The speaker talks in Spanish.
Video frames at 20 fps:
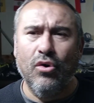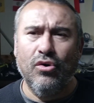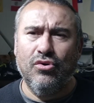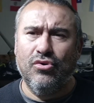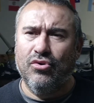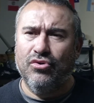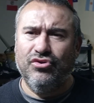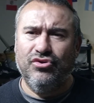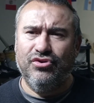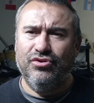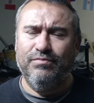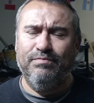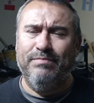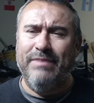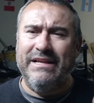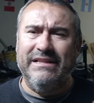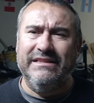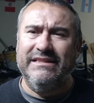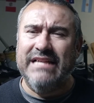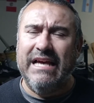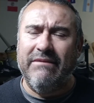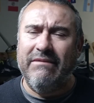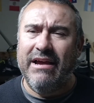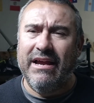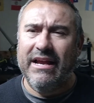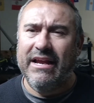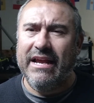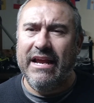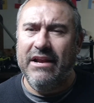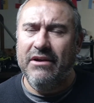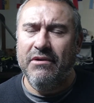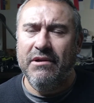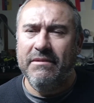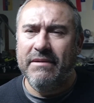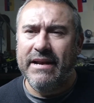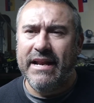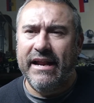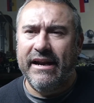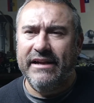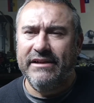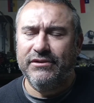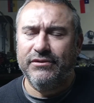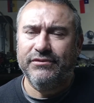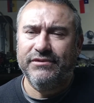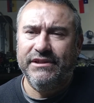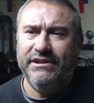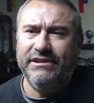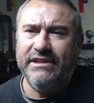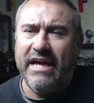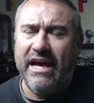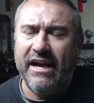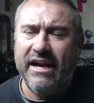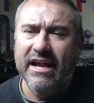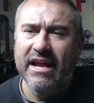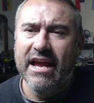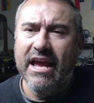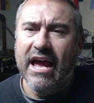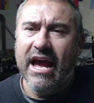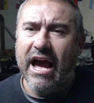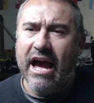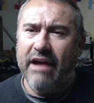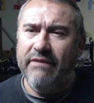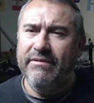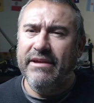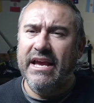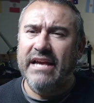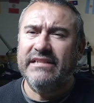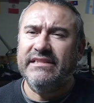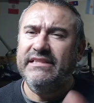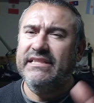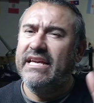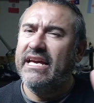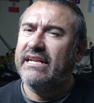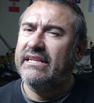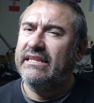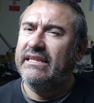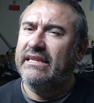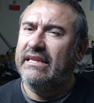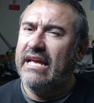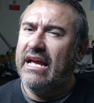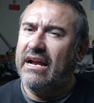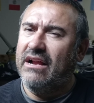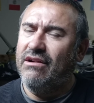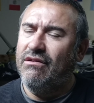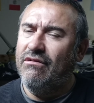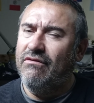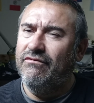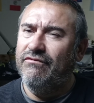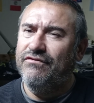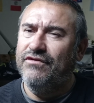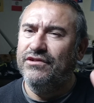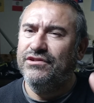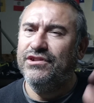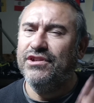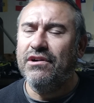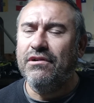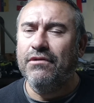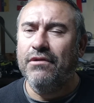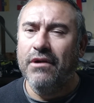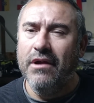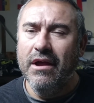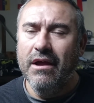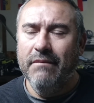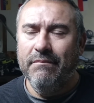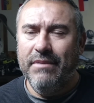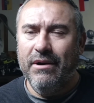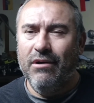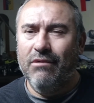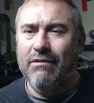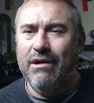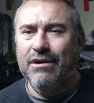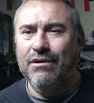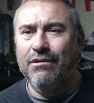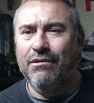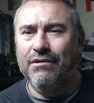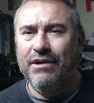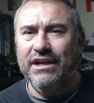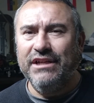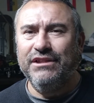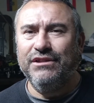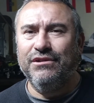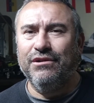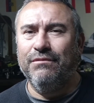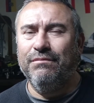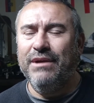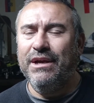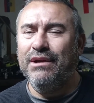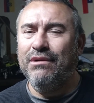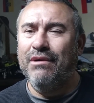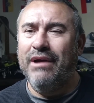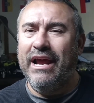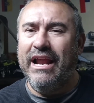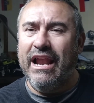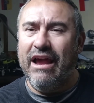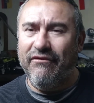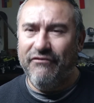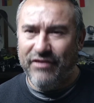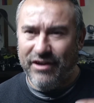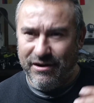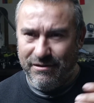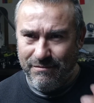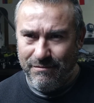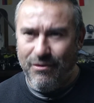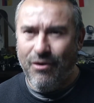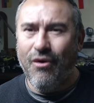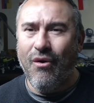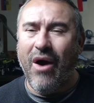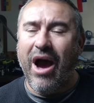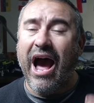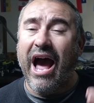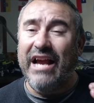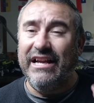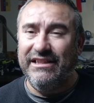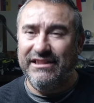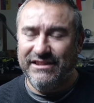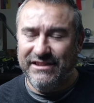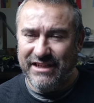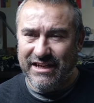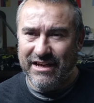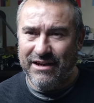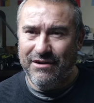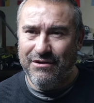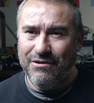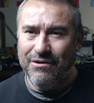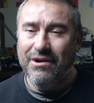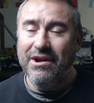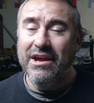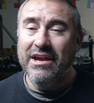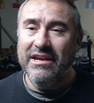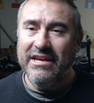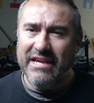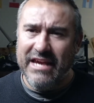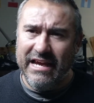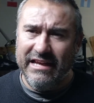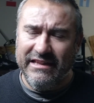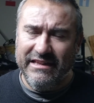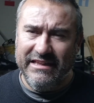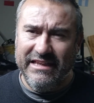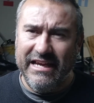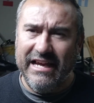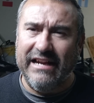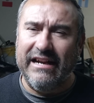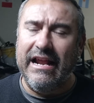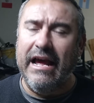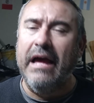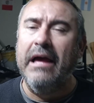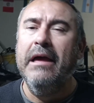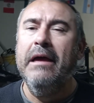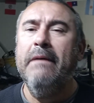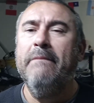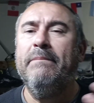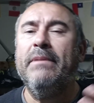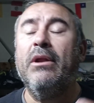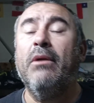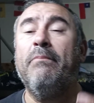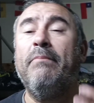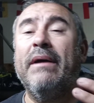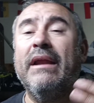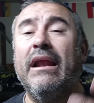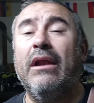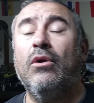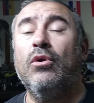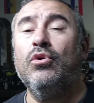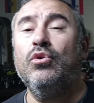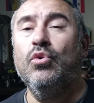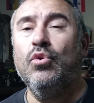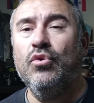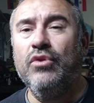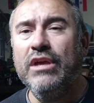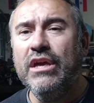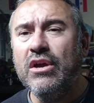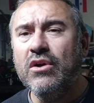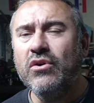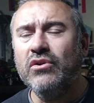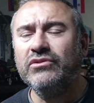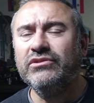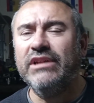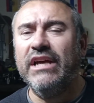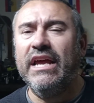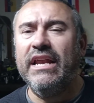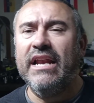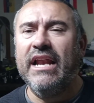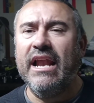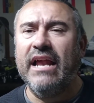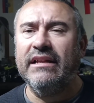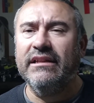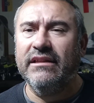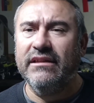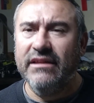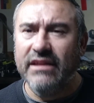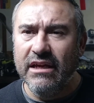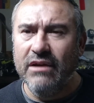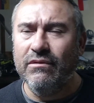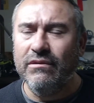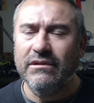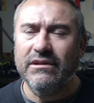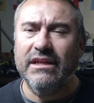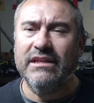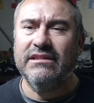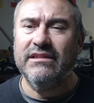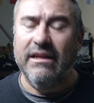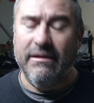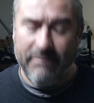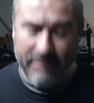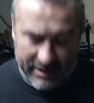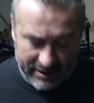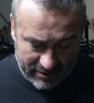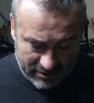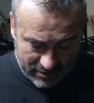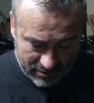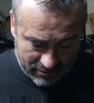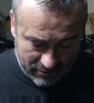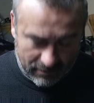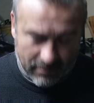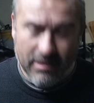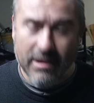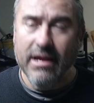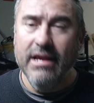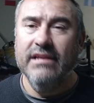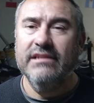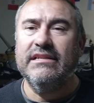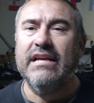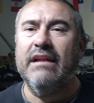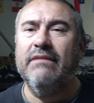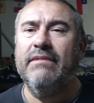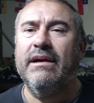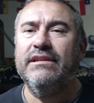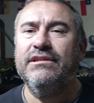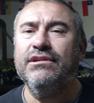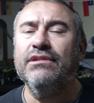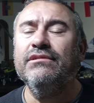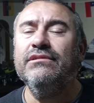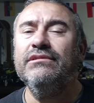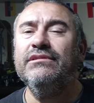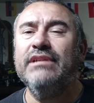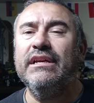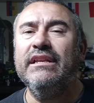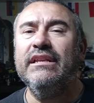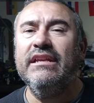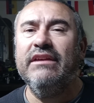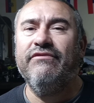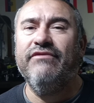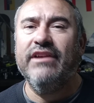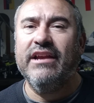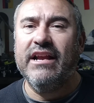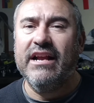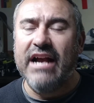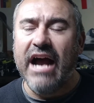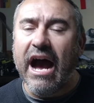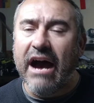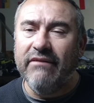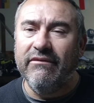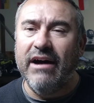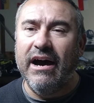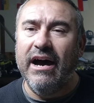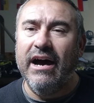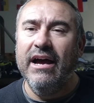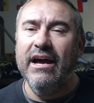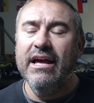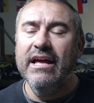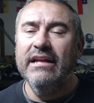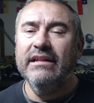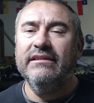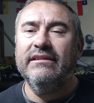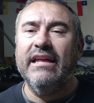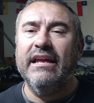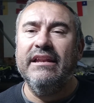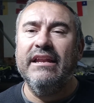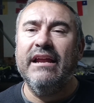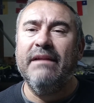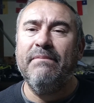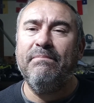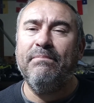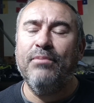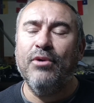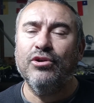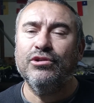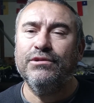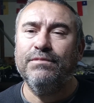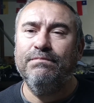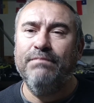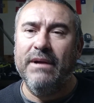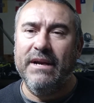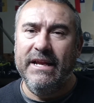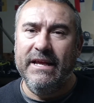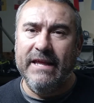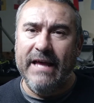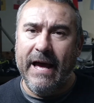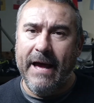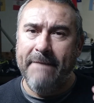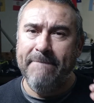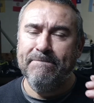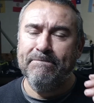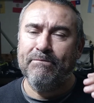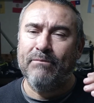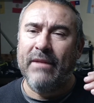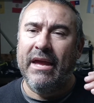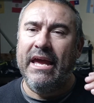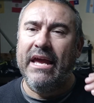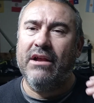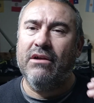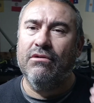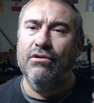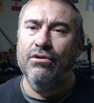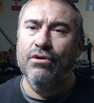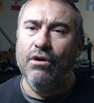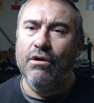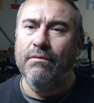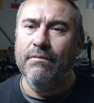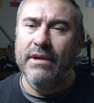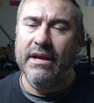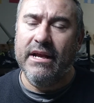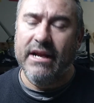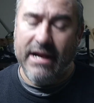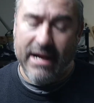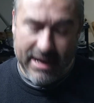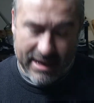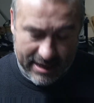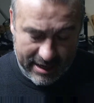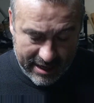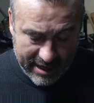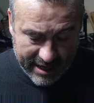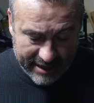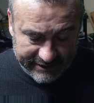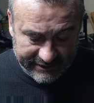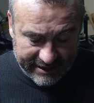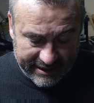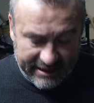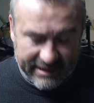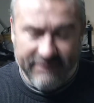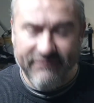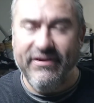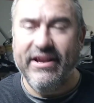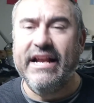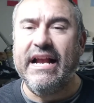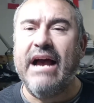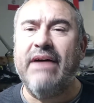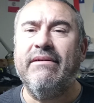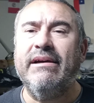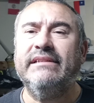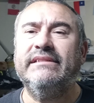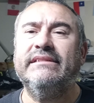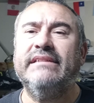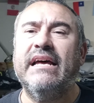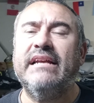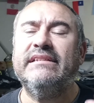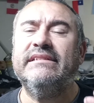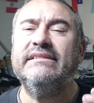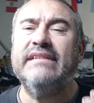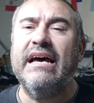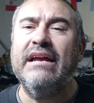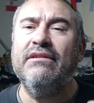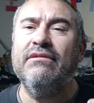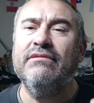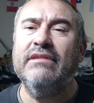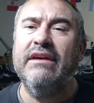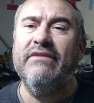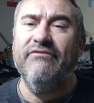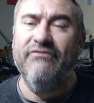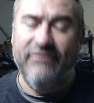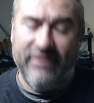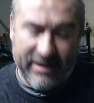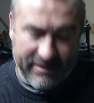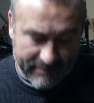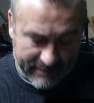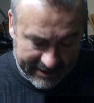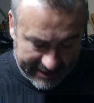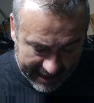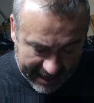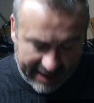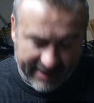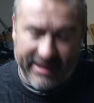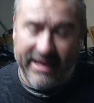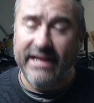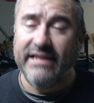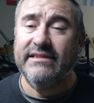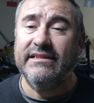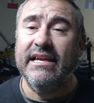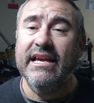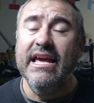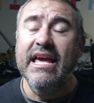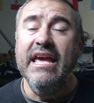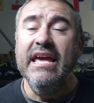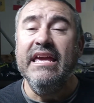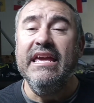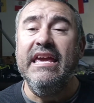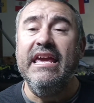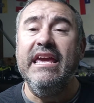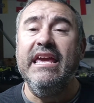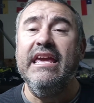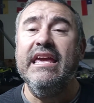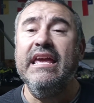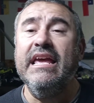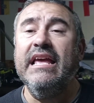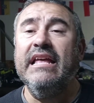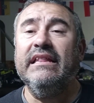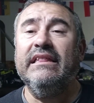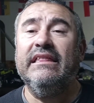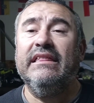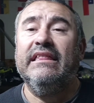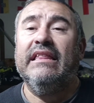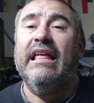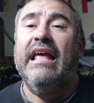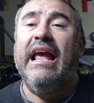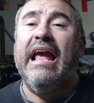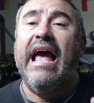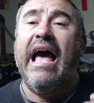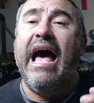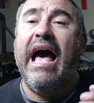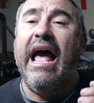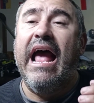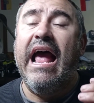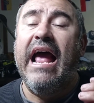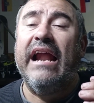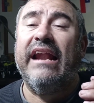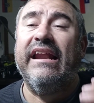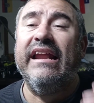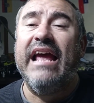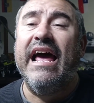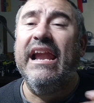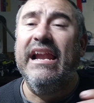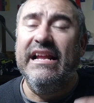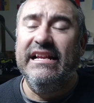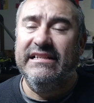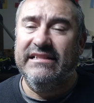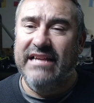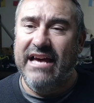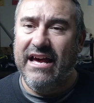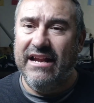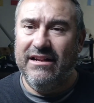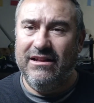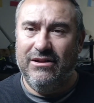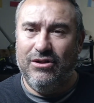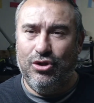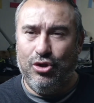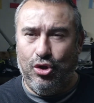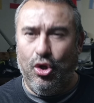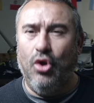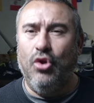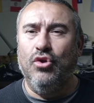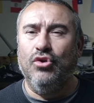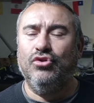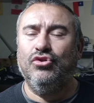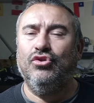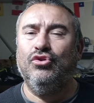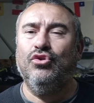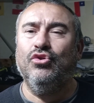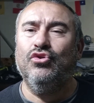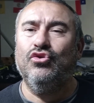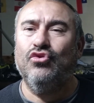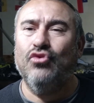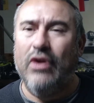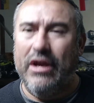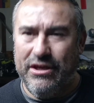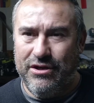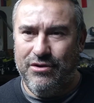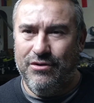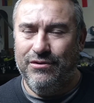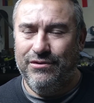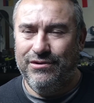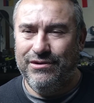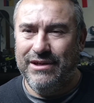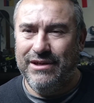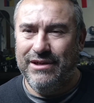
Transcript: otros pensaban que no iban a resucitar, había cierta confusión, pero cuando Cristo vino, Él afirmó, hay cielo y hay tierra, pero para los judíos en el Antiguo Testamento, salvación significaba tener prosperidad económica, significaba estar sano de enfermedades y realizar todos tus sueños